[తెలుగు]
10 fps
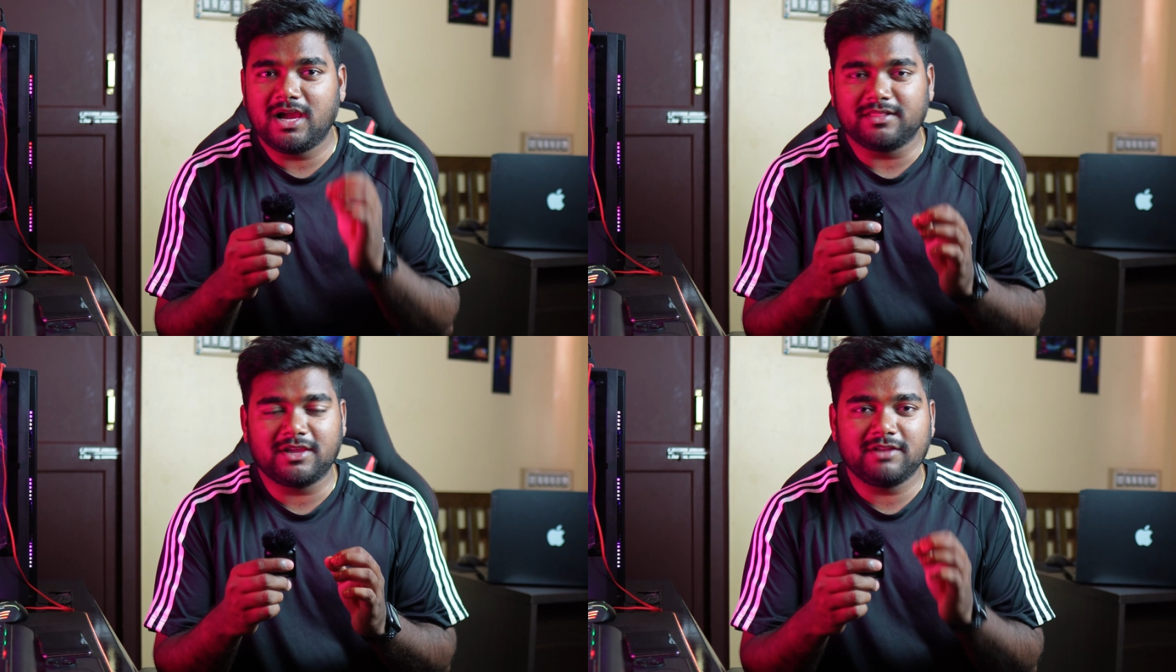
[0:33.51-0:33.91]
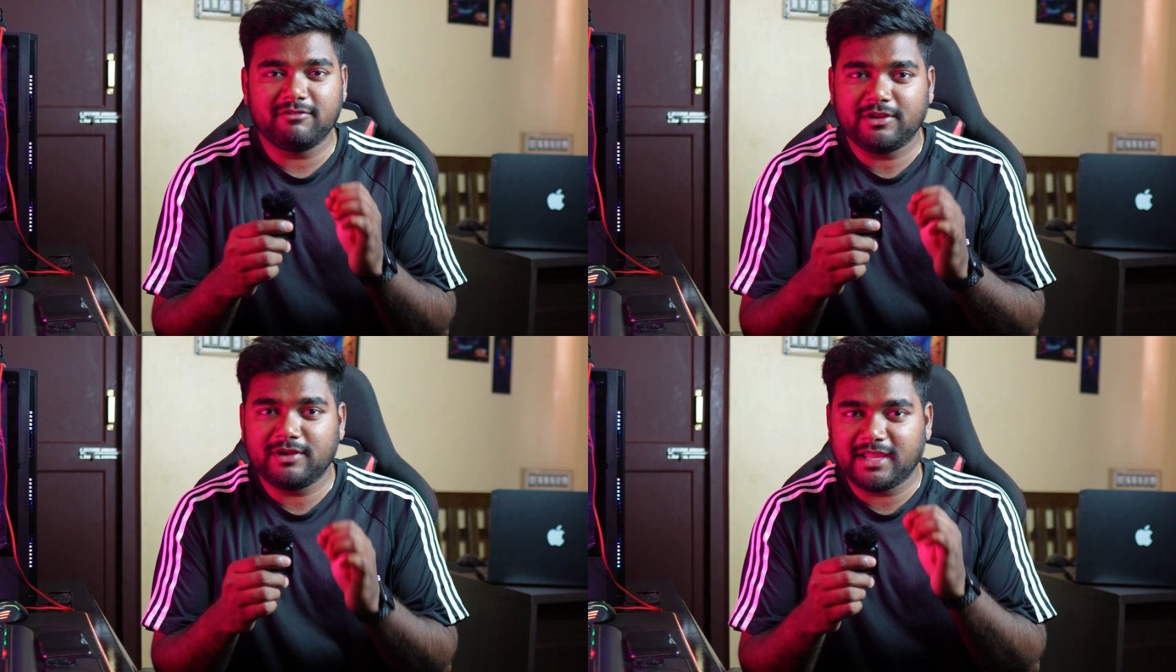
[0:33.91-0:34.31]
అందుకని
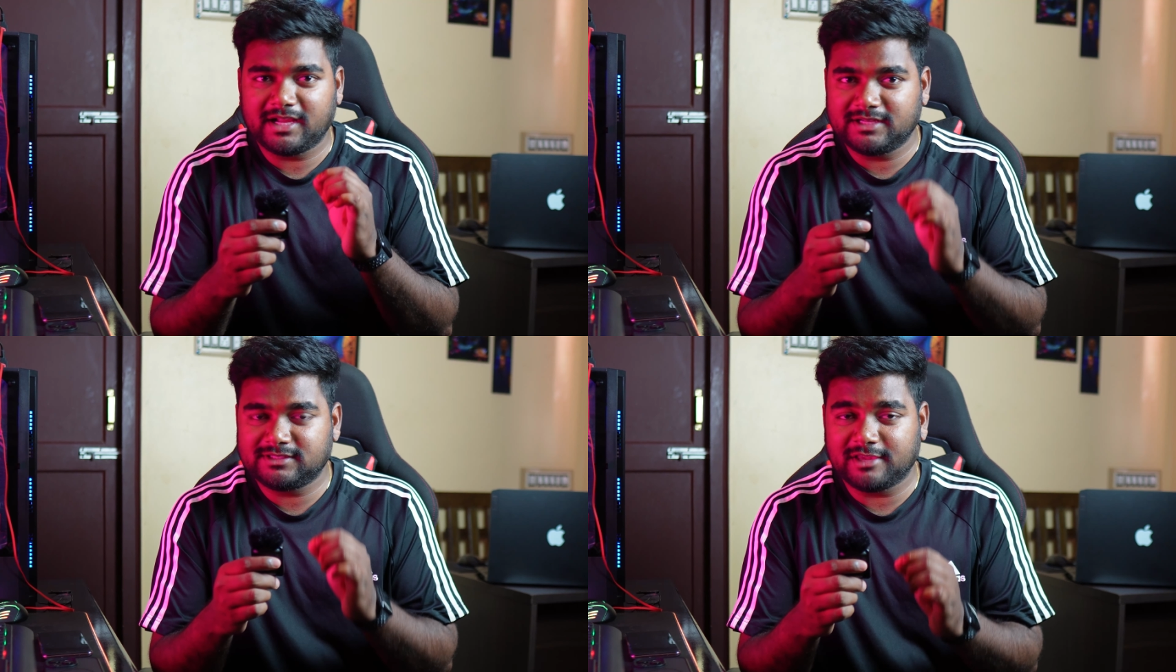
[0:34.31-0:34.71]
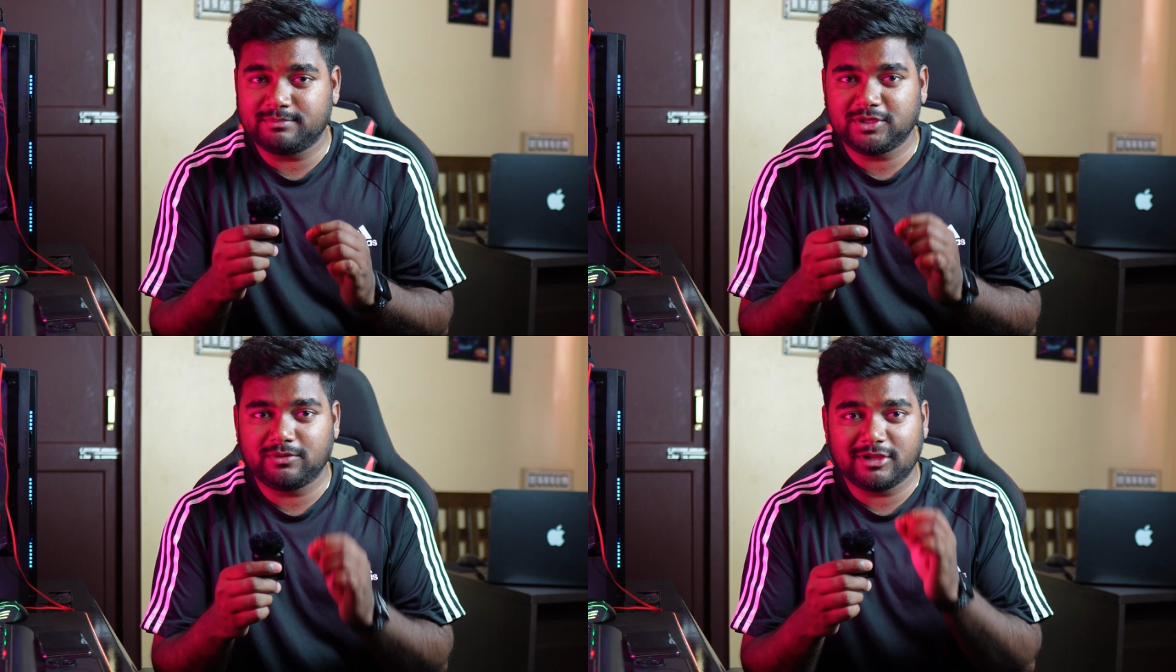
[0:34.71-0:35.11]
వీడియోని ఎక్కడ
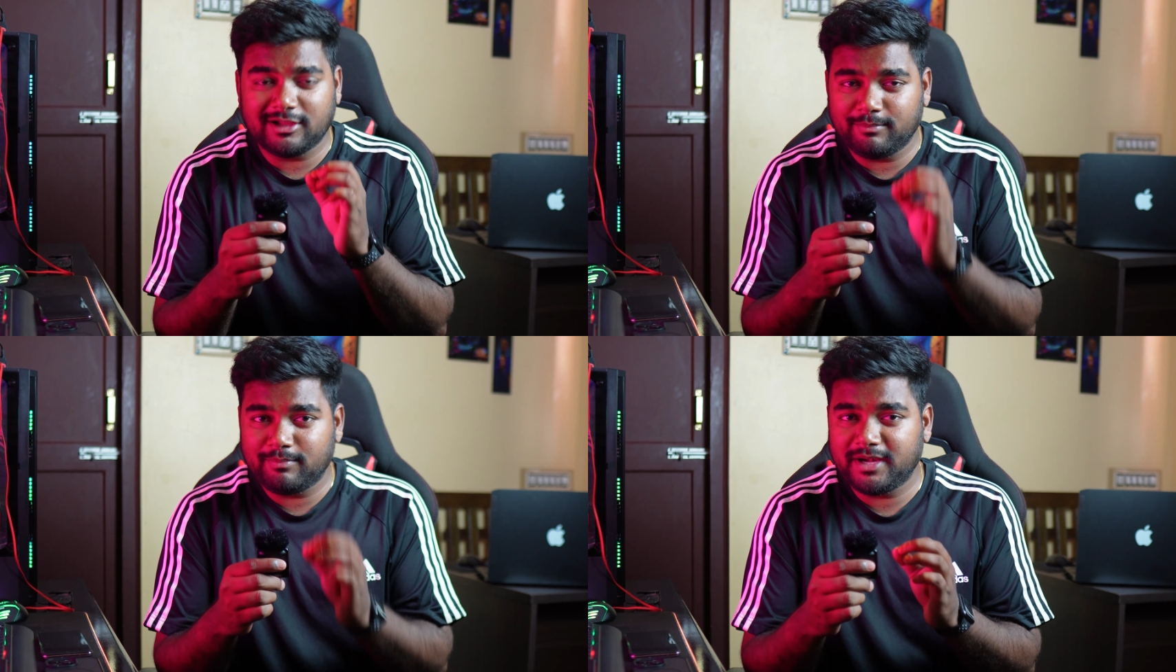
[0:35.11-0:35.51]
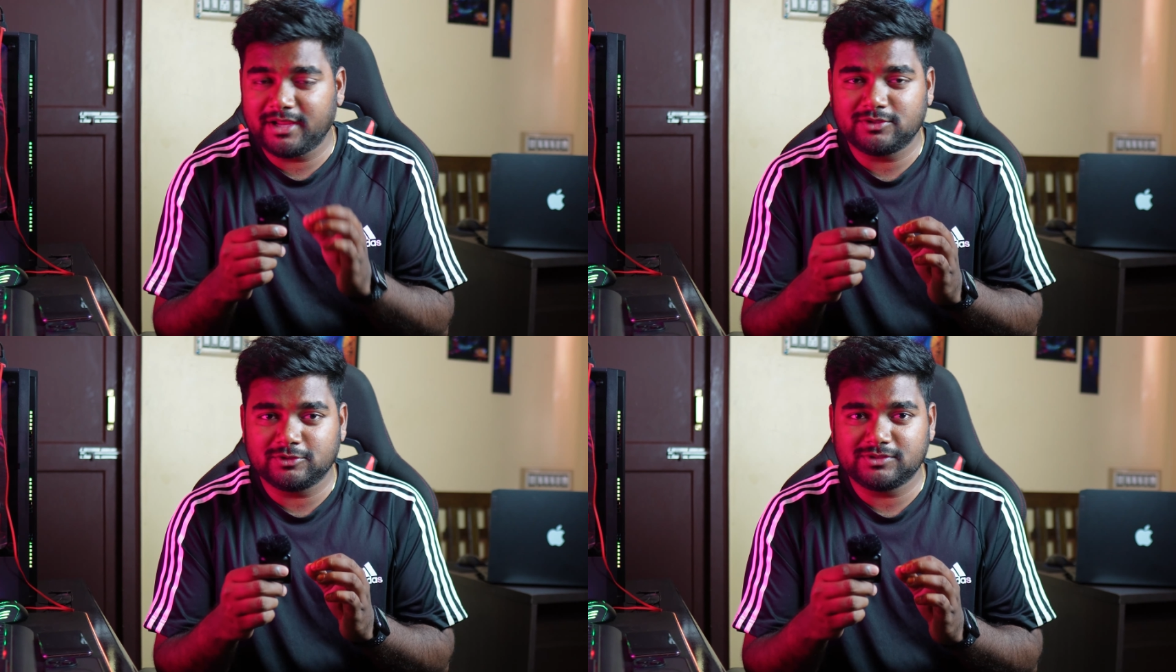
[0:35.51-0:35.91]
స్కిప్ చేయకుండా
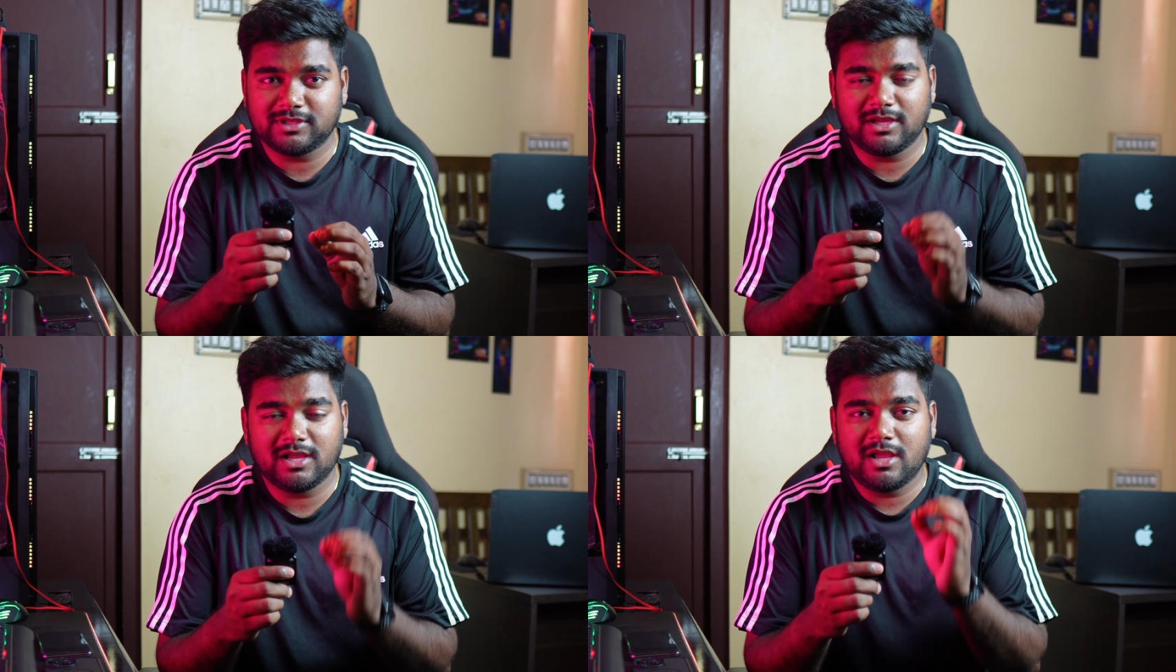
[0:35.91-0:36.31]
కంప్లీట్గా చూస్తే